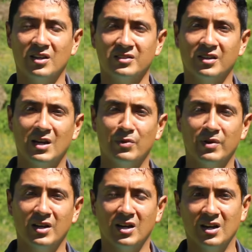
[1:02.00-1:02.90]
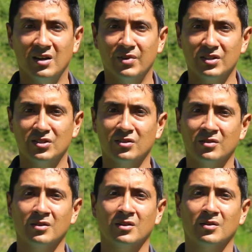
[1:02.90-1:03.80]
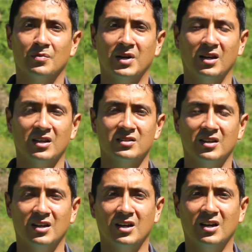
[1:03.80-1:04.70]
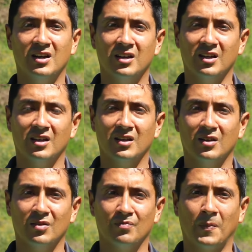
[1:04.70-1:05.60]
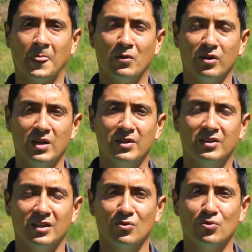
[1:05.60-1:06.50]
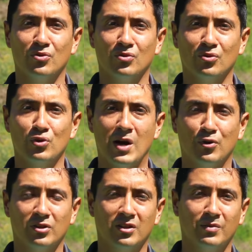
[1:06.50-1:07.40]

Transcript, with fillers: hacer la primera versión para que sea eh, obviamente un, un aporte